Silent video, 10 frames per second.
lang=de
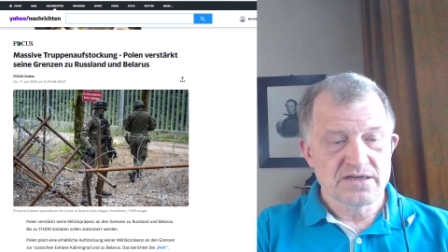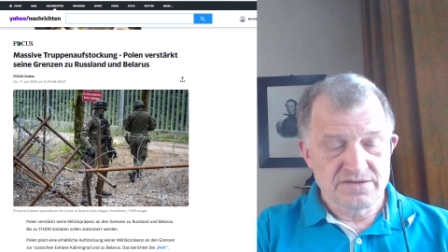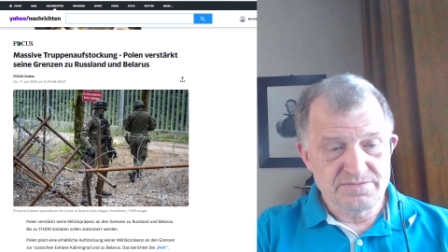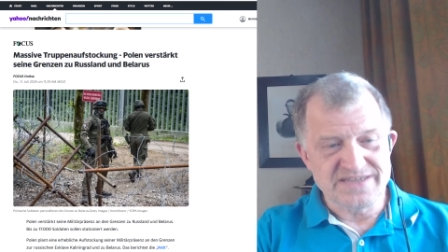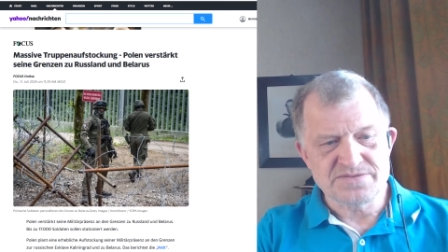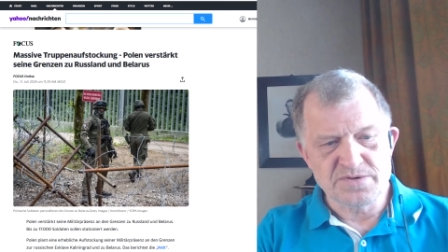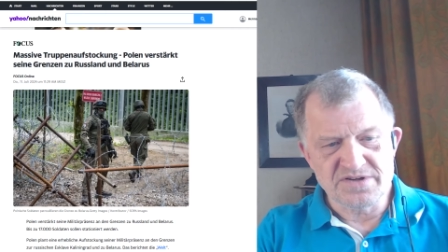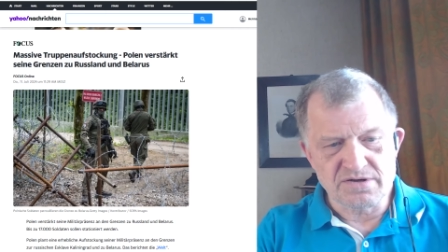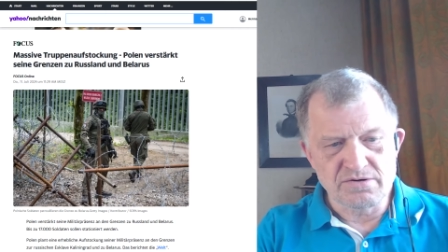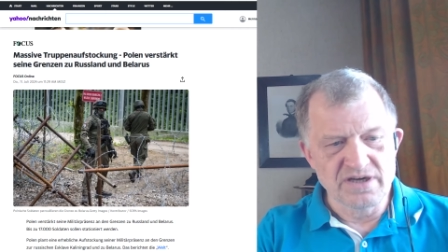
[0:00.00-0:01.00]
ich werde es
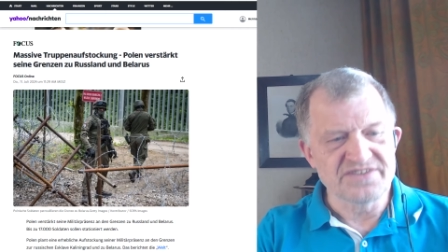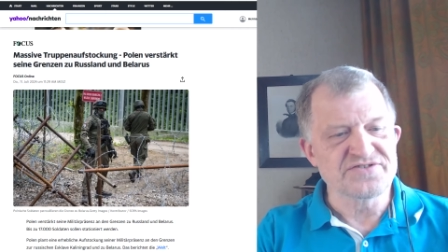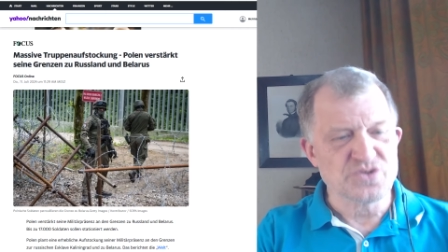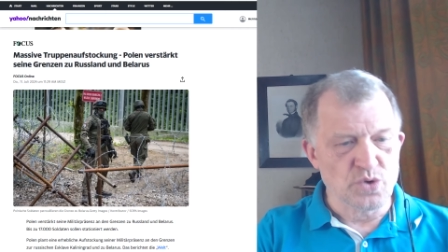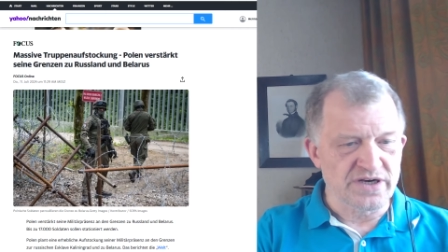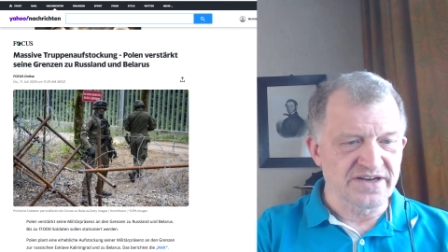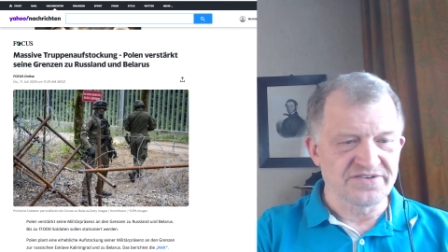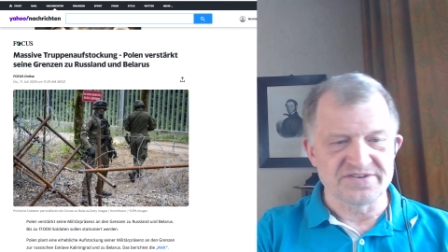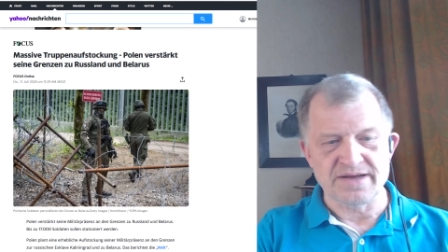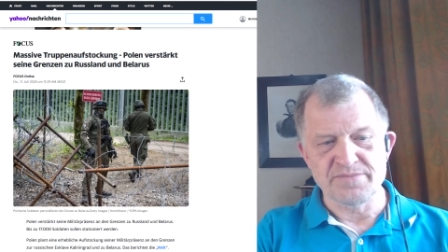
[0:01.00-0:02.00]
bitte kurz versuchen, in
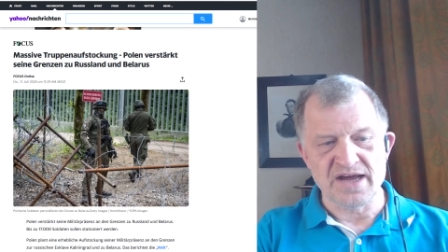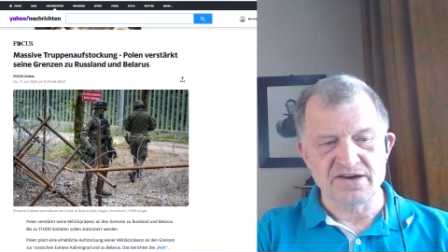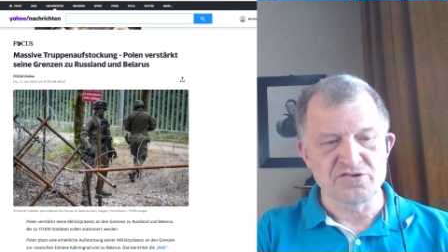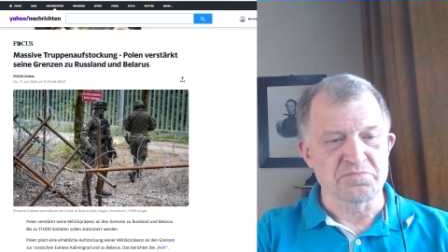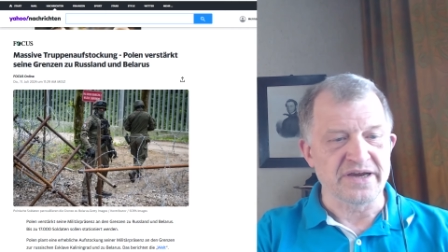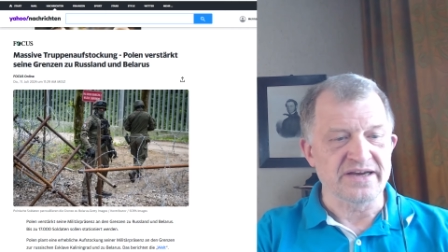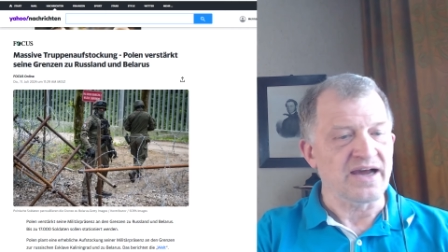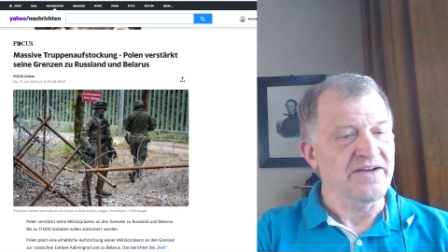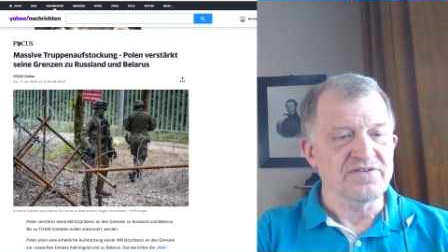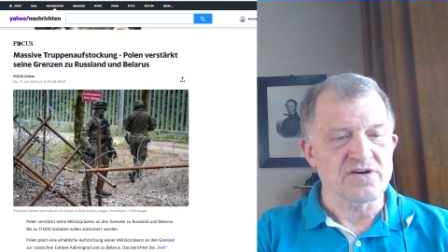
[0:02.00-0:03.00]
Zusammenhang zu bringen,
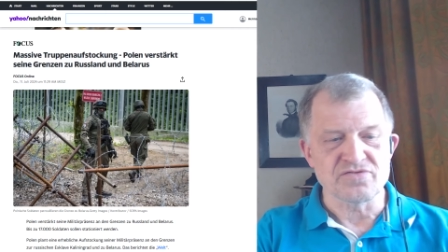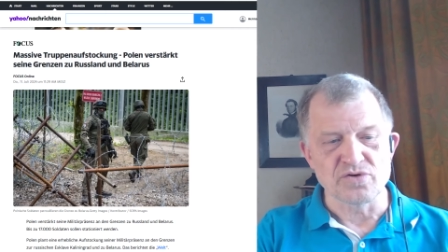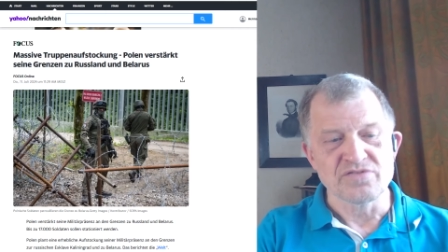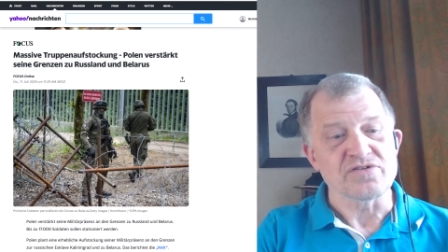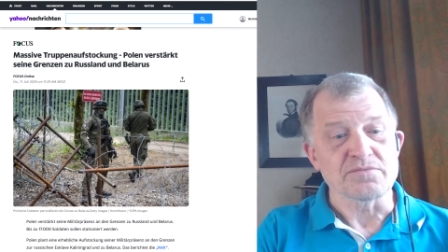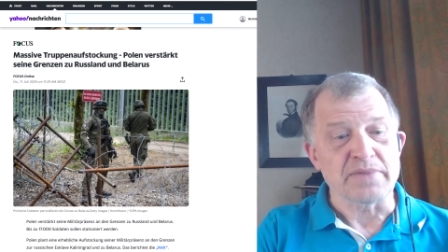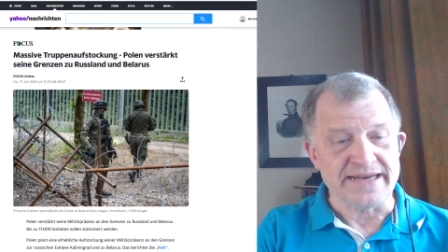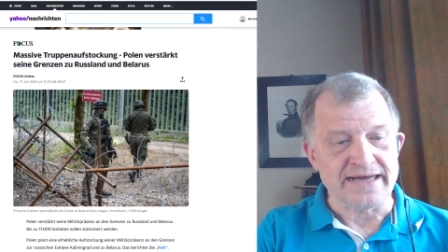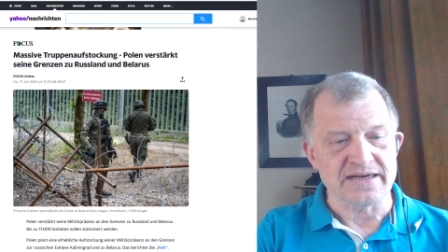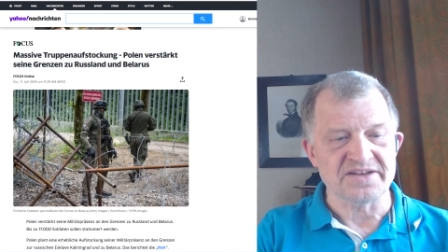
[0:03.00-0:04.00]
einfach aufgrund von
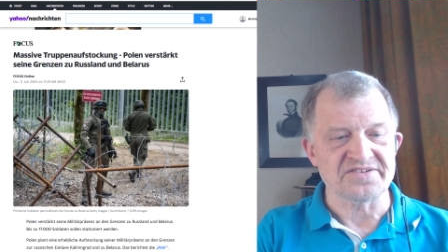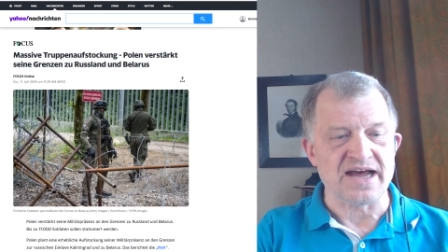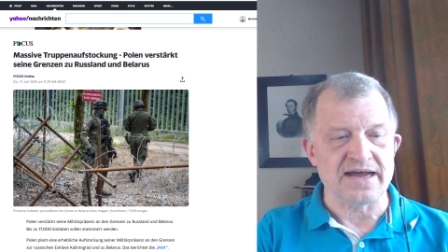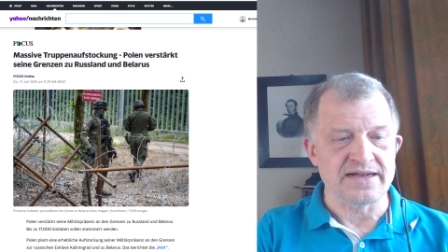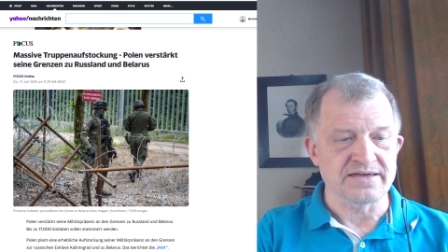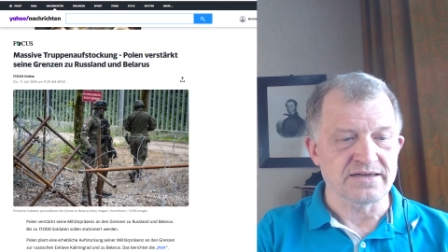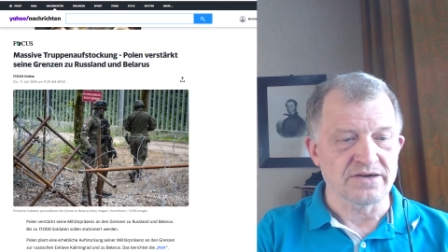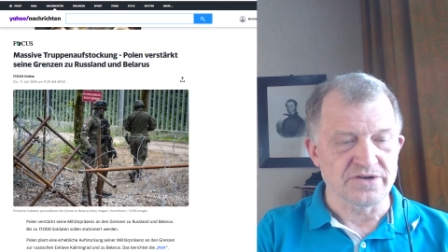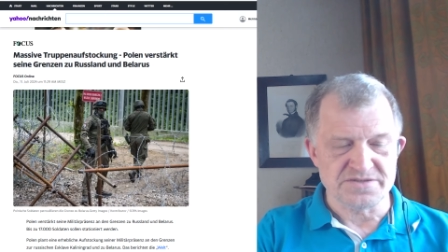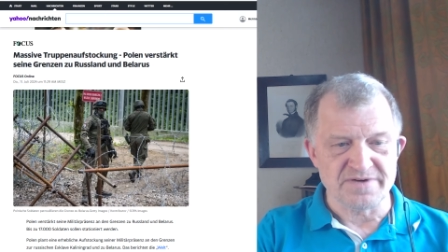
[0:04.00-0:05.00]
banaler Zahlen.
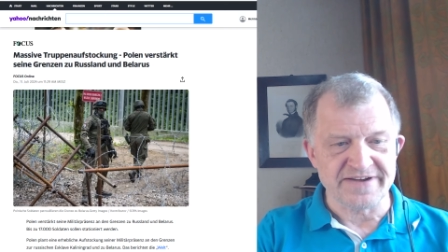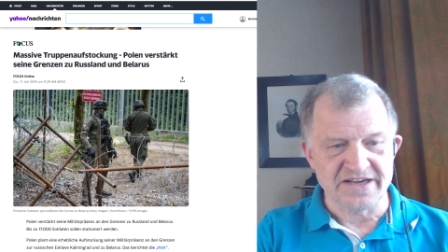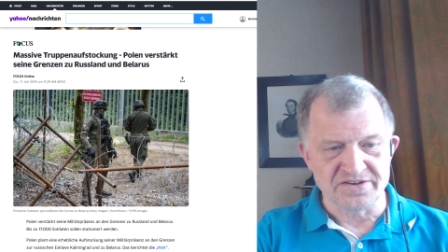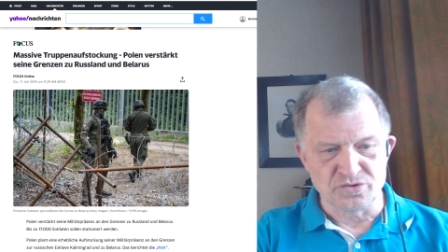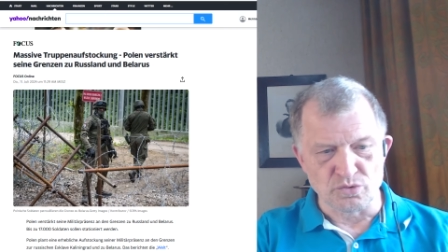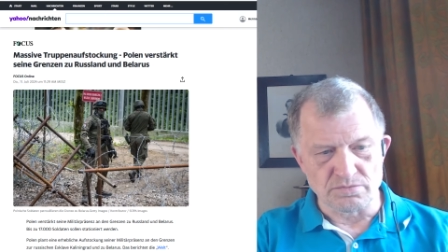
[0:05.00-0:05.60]
Dann hören Sie mal weiter zu.